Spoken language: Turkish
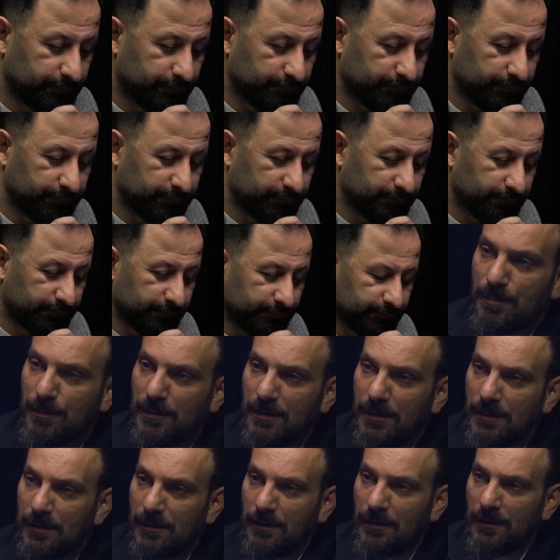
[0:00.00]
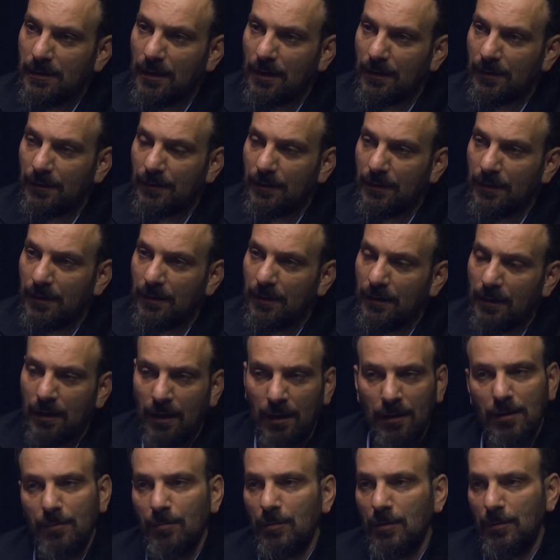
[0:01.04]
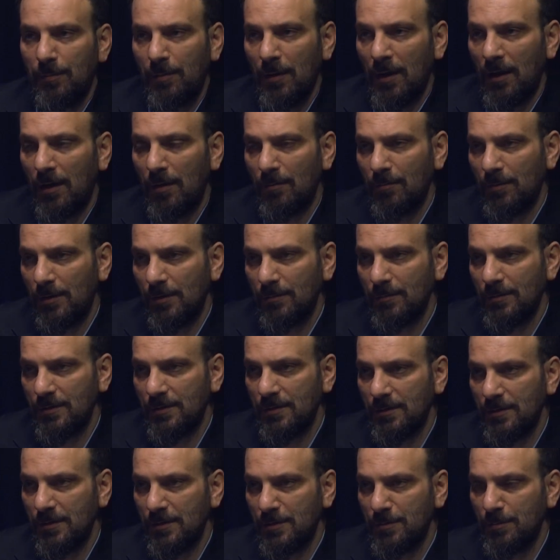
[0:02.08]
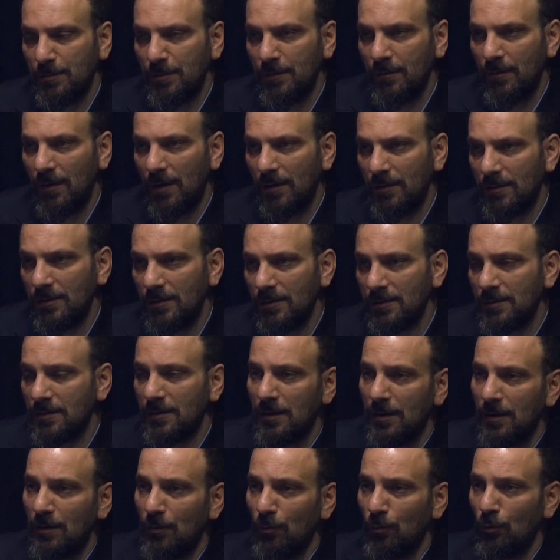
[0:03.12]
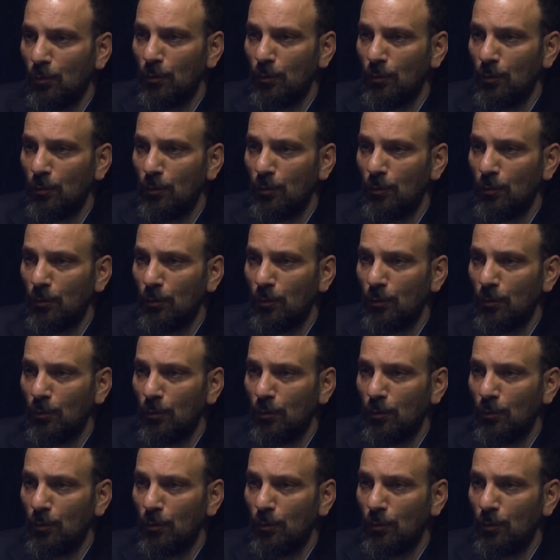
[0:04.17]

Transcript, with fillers: peygamber isminin yanında herhangi bir peygamberimizin ismini verdiniz.